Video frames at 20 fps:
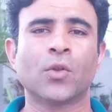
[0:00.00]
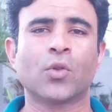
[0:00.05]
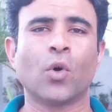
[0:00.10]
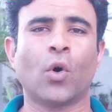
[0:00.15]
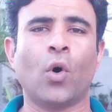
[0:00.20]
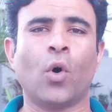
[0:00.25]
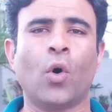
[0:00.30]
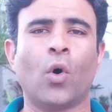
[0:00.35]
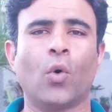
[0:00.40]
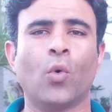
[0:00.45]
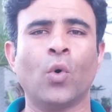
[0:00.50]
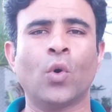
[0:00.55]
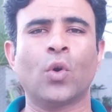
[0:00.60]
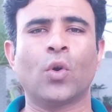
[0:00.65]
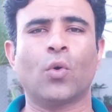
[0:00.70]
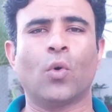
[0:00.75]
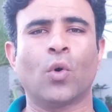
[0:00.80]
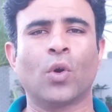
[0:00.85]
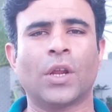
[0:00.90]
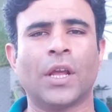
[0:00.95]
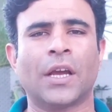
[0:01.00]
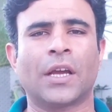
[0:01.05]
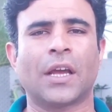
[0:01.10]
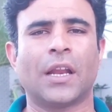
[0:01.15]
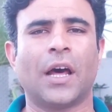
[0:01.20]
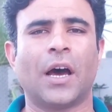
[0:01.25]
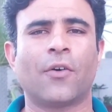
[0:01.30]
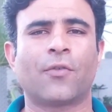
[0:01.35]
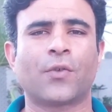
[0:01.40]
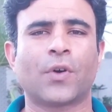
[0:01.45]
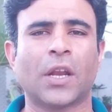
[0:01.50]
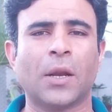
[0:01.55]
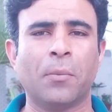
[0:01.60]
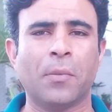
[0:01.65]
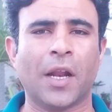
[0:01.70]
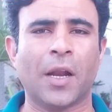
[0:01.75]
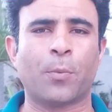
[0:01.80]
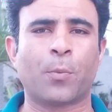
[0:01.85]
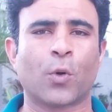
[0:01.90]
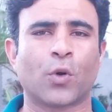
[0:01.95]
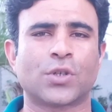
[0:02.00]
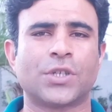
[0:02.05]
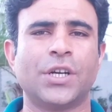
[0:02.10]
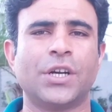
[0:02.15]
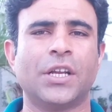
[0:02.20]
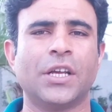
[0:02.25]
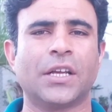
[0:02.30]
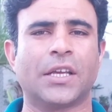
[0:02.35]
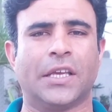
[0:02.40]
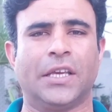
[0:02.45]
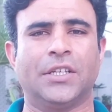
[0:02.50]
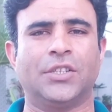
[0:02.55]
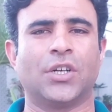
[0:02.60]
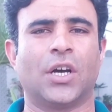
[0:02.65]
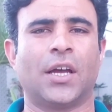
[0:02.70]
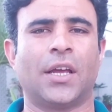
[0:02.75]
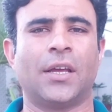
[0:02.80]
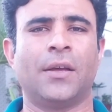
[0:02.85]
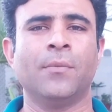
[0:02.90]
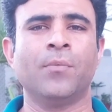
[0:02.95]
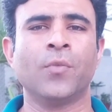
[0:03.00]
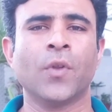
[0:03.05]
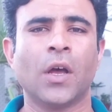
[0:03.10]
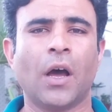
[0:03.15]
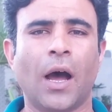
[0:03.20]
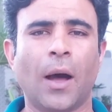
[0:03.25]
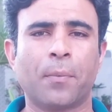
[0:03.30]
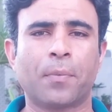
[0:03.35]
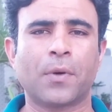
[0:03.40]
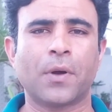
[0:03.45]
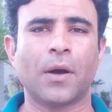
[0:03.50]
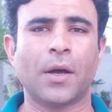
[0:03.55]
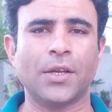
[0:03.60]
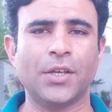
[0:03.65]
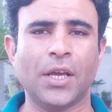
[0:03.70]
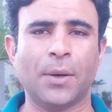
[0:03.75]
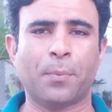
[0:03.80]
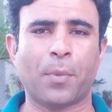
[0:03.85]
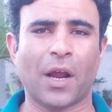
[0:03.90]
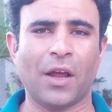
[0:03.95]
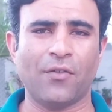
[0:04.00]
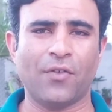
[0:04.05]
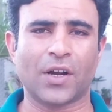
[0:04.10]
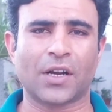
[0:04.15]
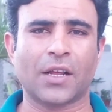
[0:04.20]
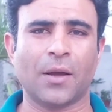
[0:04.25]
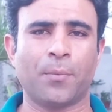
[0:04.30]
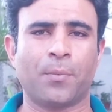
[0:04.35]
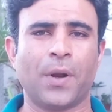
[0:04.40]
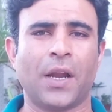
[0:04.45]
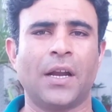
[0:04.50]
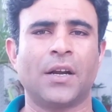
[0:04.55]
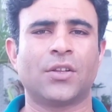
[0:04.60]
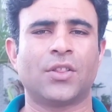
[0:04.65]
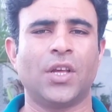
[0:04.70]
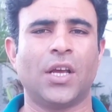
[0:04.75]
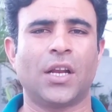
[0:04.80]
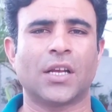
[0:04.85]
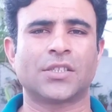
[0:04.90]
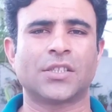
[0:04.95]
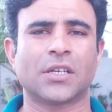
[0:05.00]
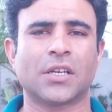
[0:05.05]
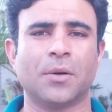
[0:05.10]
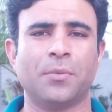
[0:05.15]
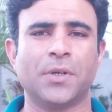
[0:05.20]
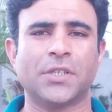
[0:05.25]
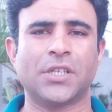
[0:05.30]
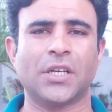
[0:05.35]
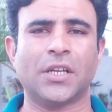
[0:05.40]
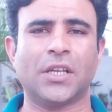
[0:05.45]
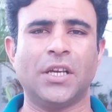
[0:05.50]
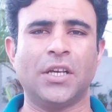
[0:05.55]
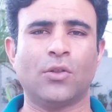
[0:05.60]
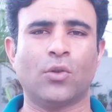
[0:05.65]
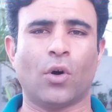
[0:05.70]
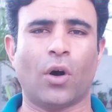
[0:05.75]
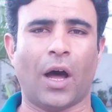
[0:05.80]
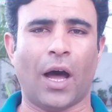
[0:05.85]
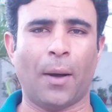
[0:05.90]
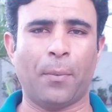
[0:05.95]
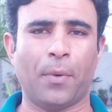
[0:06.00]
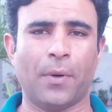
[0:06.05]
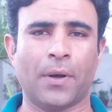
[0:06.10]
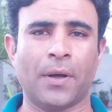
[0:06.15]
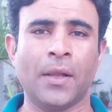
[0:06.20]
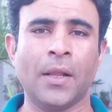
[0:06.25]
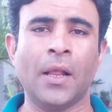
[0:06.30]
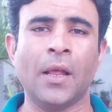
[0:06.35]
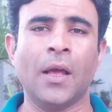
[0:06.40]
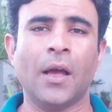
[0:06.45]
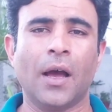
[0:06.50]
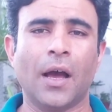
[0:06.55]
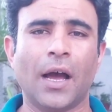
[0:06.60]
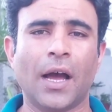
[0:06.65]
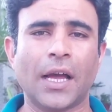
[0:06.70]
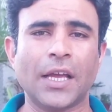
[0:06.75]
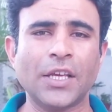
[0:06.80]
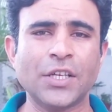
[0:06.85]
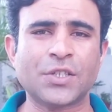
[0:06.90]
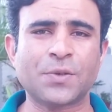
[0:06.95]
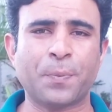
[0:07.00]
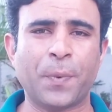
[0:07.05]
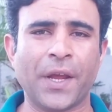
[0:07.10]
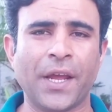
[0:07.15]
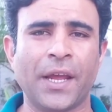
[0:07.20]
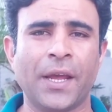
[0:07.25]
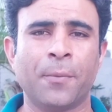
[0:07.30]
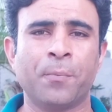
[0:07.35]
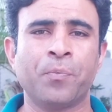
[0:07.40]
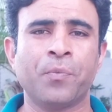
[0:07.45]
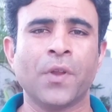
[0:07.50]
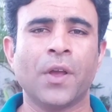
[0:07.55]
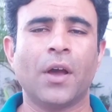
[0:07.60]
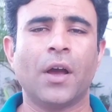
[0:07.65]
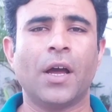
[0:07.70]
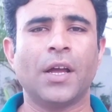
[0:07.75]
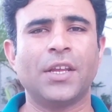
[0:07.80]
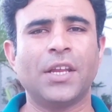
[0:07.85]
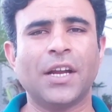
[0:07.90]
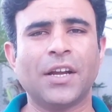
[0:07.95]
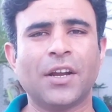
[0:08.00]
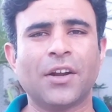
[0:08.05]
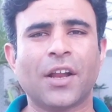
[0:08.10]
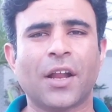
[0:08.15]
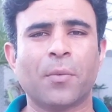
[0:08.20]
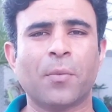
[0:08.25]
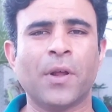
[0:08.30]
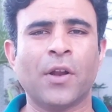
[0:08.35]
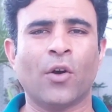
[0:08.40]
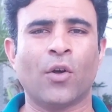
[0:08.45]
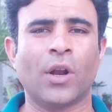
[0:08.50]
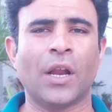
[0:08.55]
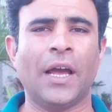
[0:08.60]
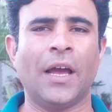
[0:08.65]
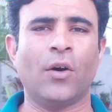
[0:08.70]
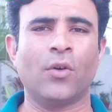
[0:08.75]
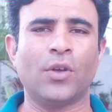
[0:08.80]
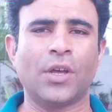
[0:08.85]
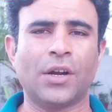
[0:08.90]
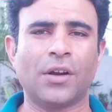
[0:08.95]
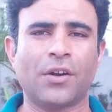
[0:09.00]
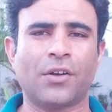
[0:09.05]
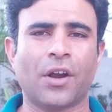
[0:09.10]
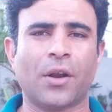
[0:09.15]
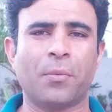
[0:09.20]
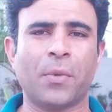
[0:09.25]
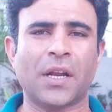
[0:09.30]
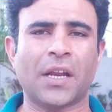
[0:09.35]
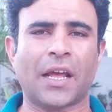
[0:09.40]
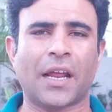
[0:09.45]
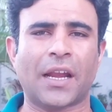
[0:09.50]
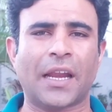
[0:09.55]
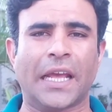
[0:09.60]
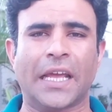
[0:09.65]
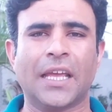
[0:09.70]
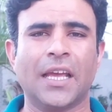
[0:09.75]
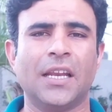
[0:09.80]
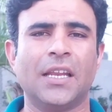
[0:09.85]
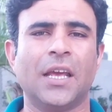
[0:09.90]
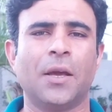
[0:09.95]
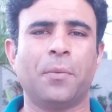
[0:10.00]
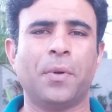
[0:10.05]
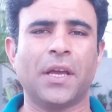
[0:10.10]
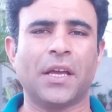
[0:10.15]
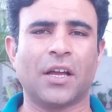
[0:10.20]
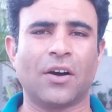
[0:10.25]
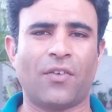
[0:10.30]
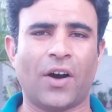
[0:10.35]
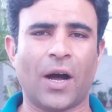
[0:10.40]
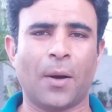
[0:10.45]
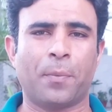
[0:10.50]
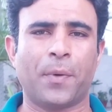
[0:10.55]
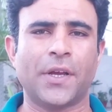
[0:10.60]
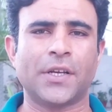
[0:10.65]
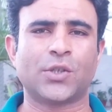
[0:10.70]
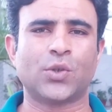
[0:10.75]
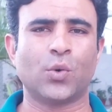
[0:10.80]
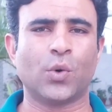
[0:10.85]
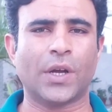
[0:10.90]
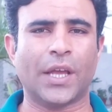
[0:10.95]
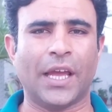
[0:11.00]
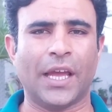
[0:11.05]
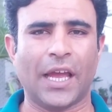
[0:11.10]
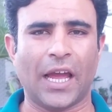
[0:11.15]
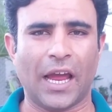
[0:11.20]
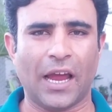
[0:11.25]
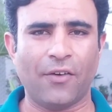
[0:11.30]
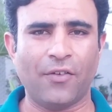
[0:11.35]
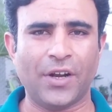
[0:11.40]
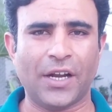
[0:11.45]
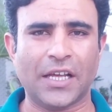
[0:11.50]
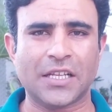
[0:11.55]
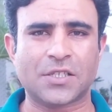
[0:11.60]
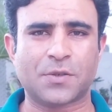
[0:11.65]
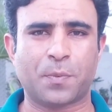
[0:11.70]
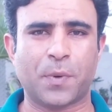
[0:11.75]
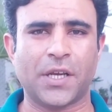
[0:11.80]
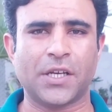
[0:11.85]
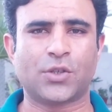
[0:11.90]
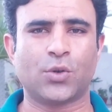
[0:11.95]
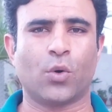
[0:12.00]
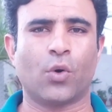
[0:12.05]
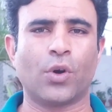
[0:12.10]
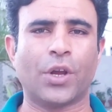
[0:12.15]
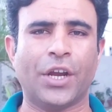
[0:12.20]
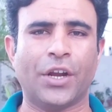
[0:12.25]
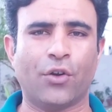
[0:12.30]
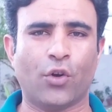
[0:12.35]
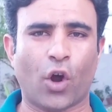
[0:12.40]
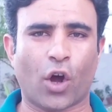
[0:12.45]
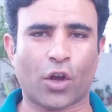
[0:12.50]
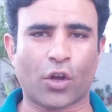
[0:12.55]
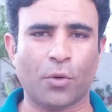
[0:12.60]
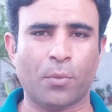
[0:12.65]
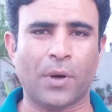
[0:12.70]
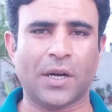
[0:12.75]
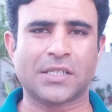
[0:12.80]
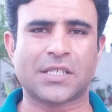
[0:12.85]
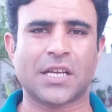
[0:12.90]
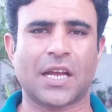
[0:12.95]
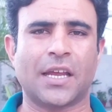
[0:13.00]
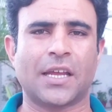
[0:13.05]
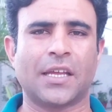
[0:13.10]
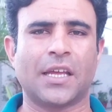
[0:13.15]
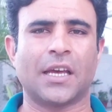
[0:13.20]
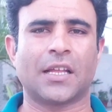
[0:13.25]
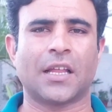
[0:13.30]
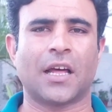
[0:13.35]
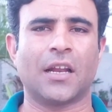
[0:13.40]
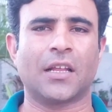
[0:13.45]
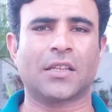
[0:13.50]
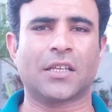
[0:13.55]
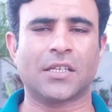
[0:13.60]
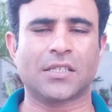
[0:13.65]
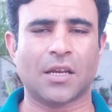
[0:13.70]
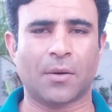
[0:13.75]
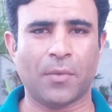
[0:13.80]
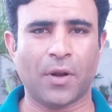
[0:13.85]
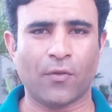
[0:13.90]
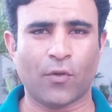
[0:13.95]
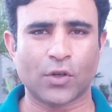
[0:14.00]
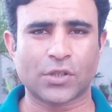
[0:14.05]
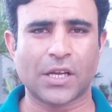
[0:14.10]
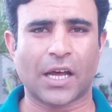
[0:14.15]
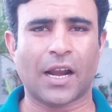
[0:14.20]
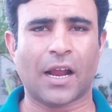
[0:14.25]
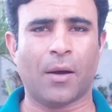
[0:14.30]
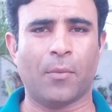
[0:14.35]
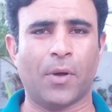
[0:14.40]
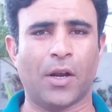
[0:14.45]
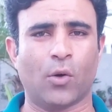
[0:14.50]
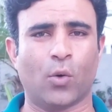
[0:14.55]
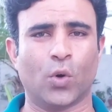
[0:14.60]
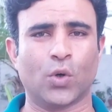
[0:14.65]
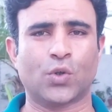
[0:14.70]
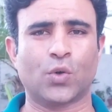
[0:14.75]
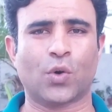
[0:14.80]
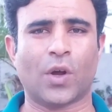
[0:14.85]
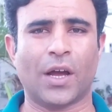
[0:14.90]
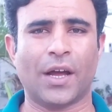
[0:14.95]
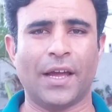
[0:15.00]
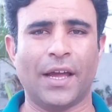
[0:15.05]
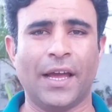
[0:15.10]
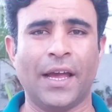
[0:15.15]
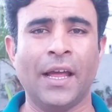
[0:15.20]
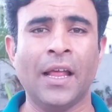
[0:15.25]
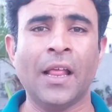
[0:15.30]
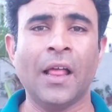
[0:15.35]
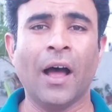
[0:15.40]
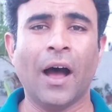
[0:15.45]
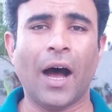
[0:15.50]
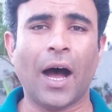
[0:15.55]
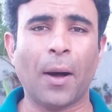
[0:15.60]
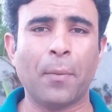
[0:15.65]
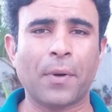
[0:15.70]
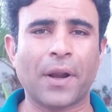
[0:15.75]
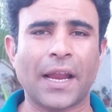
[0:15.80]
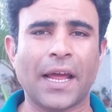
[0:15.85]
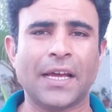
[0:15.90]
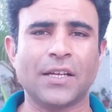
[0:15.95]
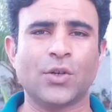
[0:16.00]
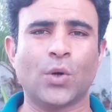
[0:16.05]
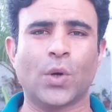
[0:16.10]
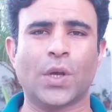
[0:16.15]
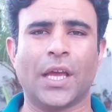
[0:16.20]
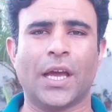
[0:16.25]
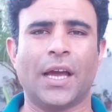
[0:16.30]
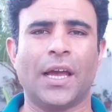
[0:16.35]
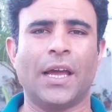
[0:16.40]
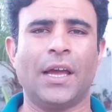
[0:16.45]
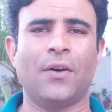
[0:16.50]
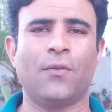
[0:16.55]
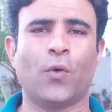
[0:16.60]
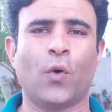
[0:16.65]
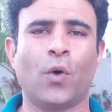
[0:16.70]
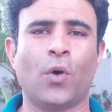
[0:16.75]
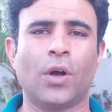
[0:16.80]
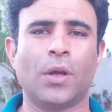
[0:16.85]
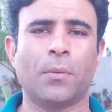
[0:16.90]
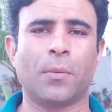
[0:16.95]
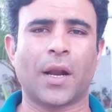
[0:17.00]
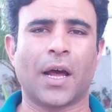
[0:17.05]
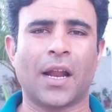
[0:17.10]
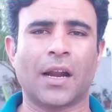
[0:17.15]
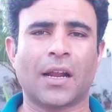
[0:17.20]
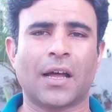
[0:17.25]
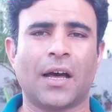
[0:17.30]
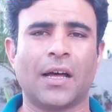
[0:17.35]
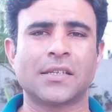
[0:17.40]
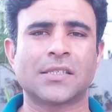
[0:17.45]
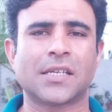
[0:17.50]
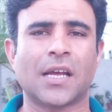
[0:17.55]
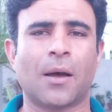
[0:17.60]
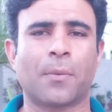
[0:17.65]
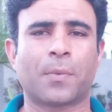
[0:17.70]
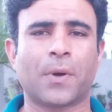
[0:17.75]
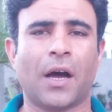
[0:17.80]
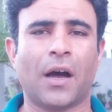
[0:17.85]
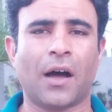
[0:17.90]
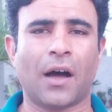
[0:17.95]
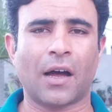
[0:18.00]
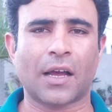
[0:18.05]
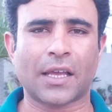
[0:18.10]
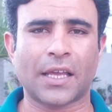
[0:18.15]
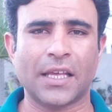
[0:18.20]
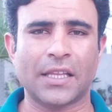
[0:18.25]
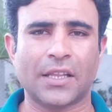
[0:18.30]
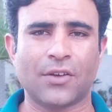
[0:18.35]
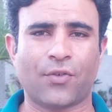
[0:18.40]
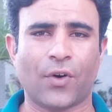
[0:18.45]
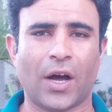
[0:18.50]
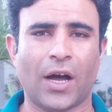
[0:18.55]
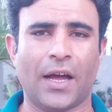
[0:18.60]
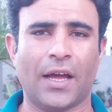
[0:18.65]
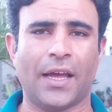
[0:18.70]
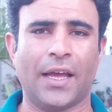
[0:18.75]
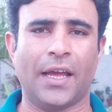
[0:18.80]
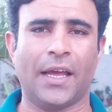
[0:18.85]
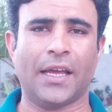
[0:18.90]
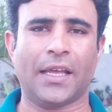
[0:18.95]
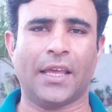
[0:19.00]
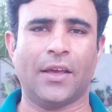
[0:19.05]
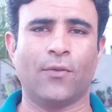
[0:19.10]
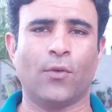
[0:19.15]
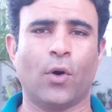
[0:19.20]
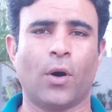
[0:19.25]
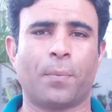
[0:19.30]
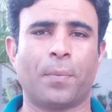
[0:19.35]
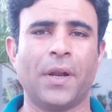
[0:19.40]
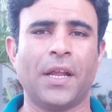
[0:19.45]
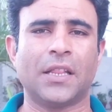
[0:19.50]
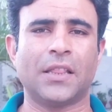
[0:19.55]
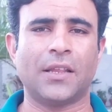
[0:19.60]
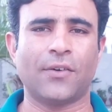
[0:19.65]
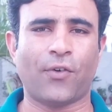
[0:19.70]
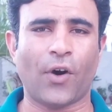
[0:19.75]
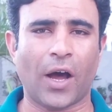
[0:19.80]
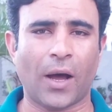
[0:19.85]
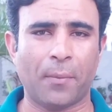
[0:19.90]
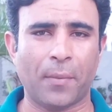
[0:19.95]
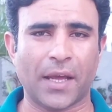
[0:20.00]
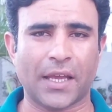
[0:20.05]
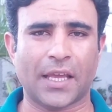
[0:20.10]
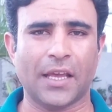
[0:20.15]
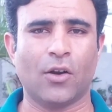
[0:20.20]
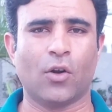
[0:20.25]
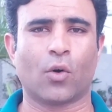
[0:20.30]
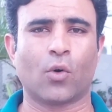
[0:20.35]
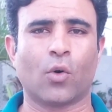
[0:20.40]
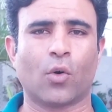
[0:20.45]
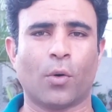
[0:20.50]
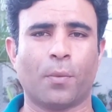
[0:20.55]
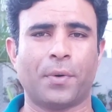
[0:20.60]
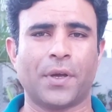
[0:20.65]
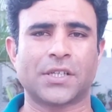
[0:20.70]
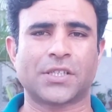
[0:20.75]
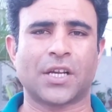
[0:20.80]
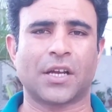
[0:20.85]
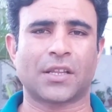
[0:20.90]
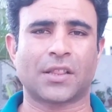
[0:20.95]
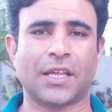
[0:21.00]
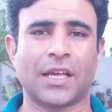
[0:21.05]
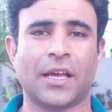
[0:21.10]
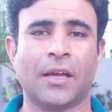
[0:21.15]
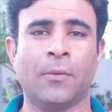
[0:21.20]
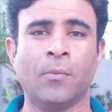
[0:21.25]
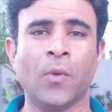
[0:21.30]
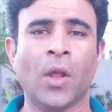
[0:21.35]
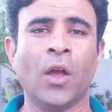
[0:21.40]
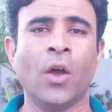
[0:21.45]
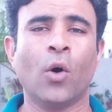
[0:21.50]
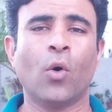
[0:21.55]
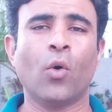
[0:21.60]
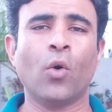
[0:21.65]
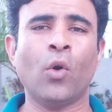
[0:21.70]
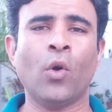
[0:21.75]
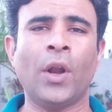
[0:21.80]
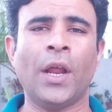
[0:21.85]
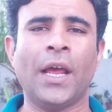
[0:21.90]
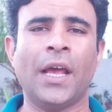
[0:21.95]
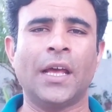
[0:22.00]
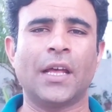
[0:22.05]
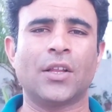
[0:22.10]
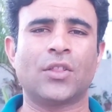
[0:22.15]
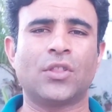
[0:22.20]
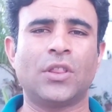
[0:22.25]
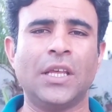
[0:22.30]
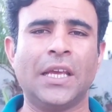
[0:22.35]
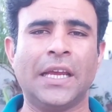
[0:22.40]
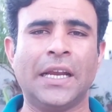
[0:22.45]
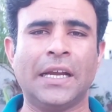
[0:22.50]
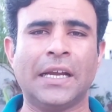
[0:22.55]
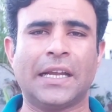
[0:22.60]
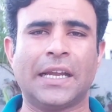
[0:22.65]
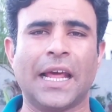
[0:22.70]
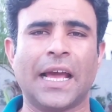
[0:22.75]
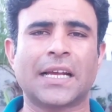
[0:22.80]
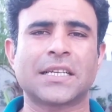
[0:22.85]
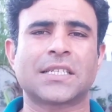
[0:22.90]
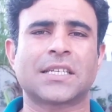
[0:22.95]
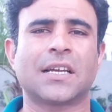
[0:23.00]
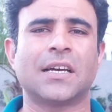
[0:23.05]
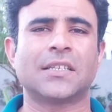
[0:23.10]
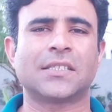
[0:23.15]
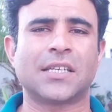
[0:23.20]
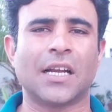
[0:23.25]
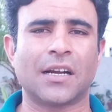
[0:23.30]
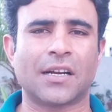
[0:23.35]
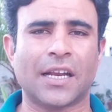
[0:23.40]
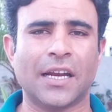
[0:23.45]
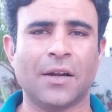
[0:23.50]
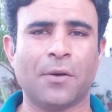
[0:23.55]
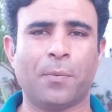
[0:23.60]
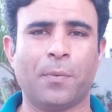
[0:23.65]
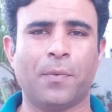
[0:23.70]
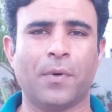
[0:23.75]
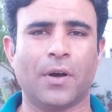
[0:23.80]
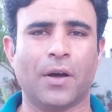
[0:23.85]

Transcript: तो उन उनके ख़िलाफ़ क्रिमिनल प्रोसीडिंग की जाए अब ये प्राइवेट कंप्लेंट थी इलेक्शन कमीशन की तो अब इस पर यह डिटर्मिन होना है और ये डिटर्मिन करने के लिए भी गवाह पेश होंगे एविडेंस पेश होगी डॉक्यूमेंट्स आएंगे अदालत के सामने वो सारा अमल हो चुका है अब रह जो गया है वो इमरान खान साहब का हक दिफा है कि वो अपने दिफा में किन लोगों को पेश करते हैं उन्होंने तीन टैक्स कंसल्टेंट